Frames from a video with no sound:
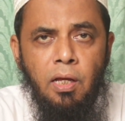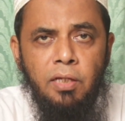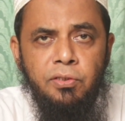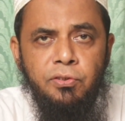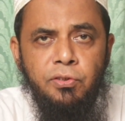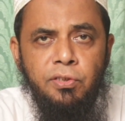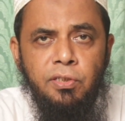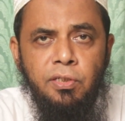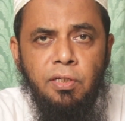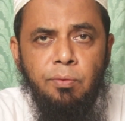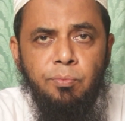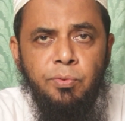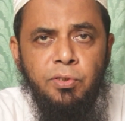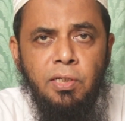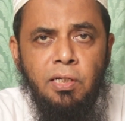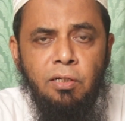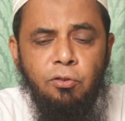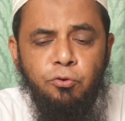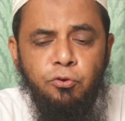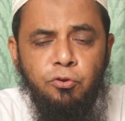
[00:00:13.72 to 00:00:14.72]
আজকে
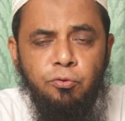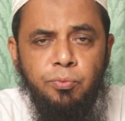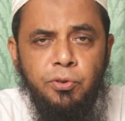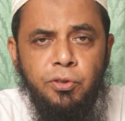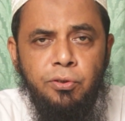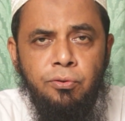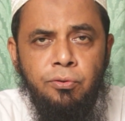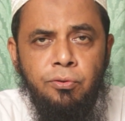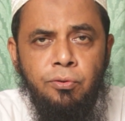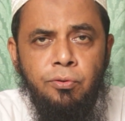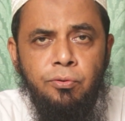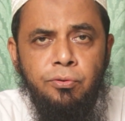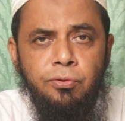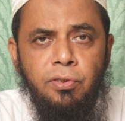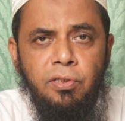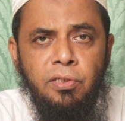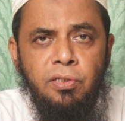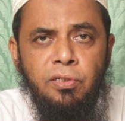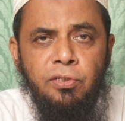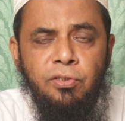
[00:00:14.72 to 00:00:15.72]
আমাদের আলোচ্য বিষয় হলো
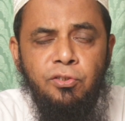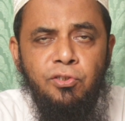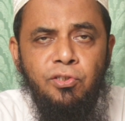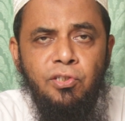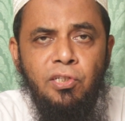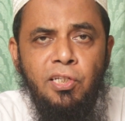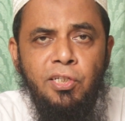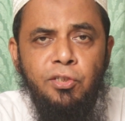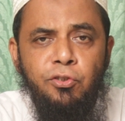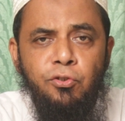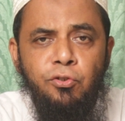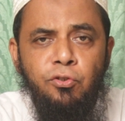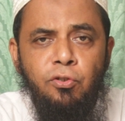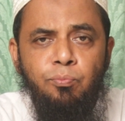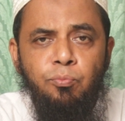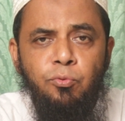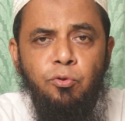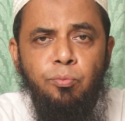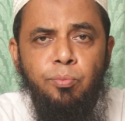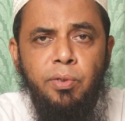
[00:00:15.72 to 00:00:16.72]
সিলেকশন
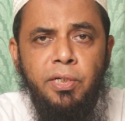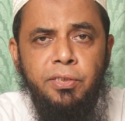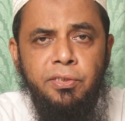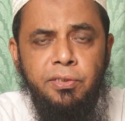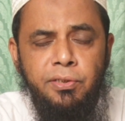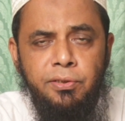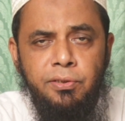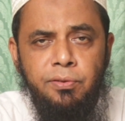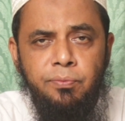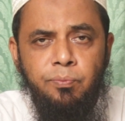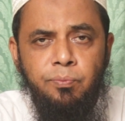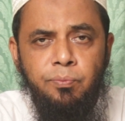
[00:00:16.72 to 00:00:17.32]
অফ প্রোবায়োটিক